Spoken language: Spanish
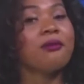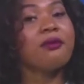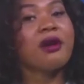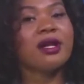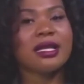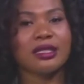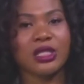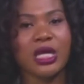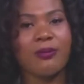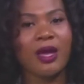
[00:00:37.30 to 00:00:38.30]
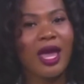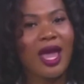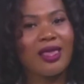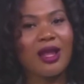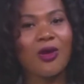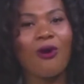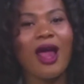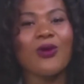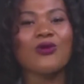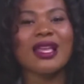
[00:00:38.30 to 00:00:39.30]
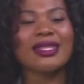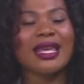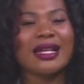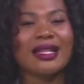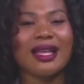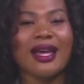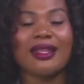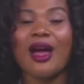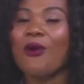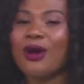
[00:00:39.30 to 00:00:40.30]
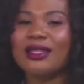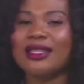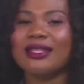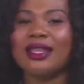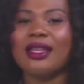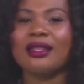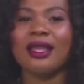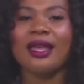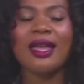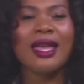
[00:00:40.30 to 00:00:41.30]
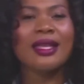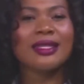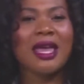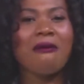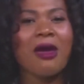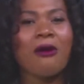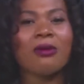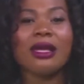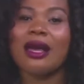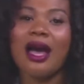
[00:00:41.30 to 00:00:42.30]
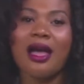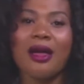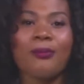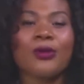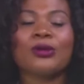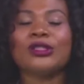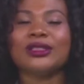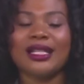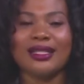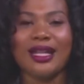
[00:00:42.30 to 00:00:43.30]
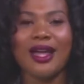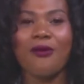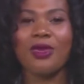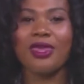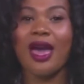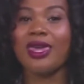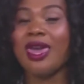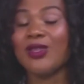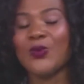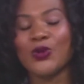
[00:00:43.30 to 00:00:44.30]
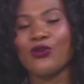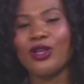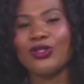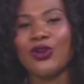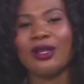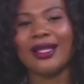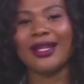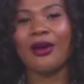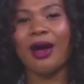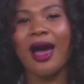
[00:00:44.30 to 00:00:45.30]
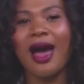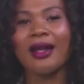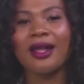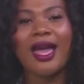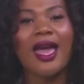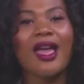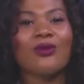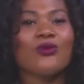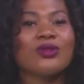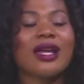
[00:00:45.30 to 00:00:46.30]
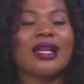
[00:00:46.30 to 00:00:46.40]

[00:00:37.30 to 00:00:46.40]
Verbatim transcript: y Mary Streep, en el cual una secretaria o asistente se ve obligada por cosas de la vida y de su profesión a trabajar en un